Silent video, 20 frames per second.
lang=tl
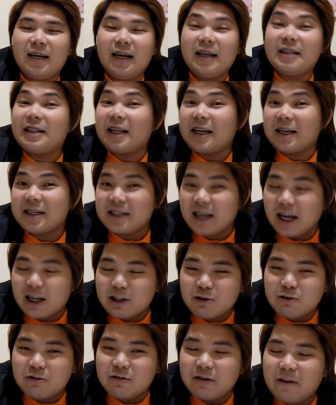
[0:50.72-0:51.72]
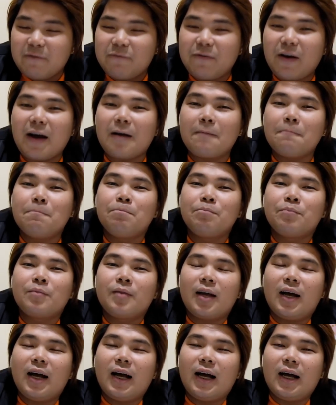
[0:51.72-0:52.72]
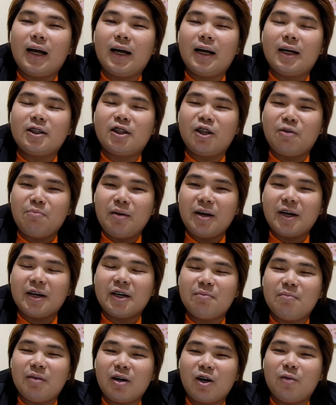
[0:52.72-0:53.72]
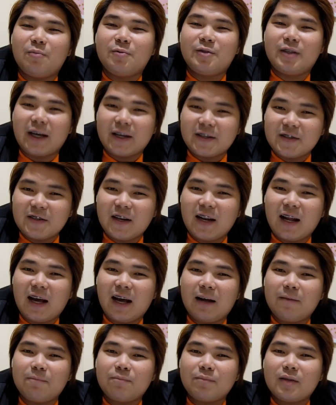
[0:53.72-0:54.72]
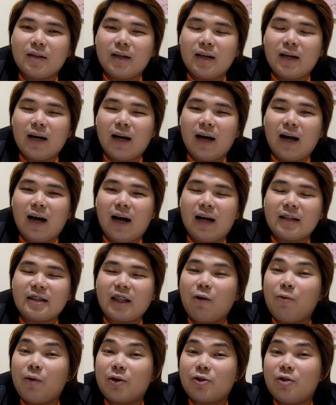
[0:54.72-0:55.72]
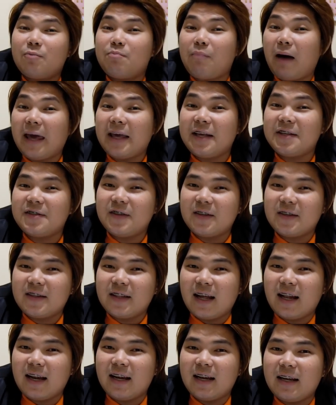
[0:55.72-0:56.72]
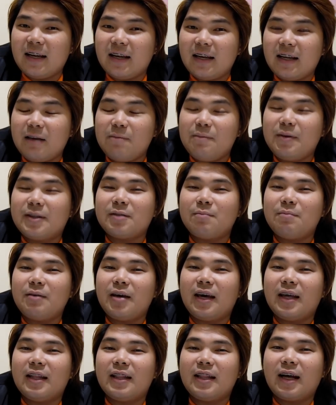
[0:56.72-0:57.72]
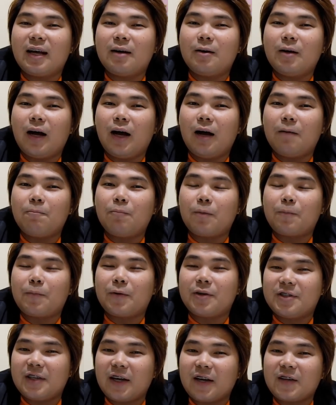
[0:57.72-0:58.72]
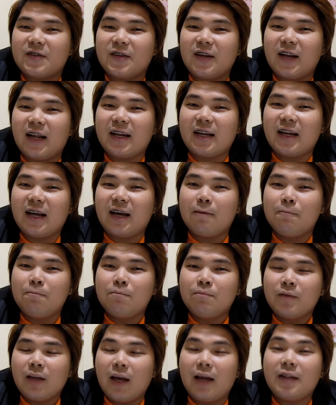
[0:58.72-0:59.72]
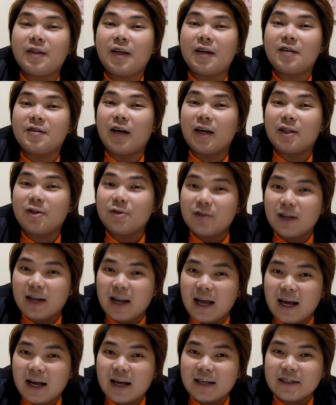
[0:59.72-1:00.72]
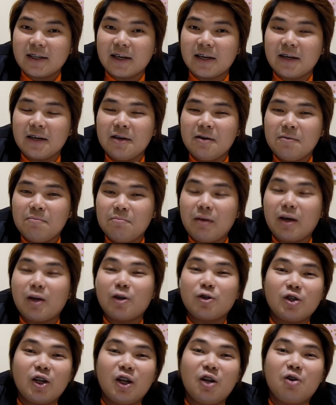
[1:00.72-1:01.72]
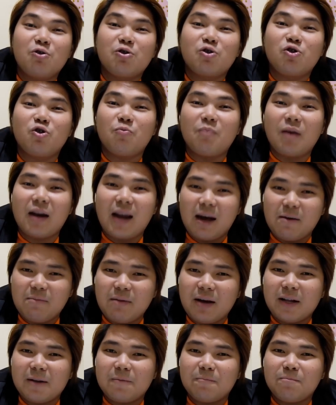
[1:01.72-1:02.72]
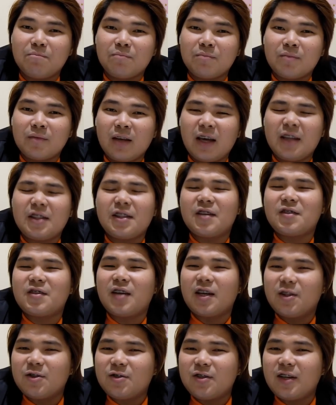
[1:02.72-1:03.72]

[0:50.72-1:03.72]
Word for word: interesado. In fact, uh, the mere na mag-object sila, uh, ang tawag doon buying signal. Ibig sabihin, nag-project uh, sila na interesado sila kasi meron silang gustong malaman Interesado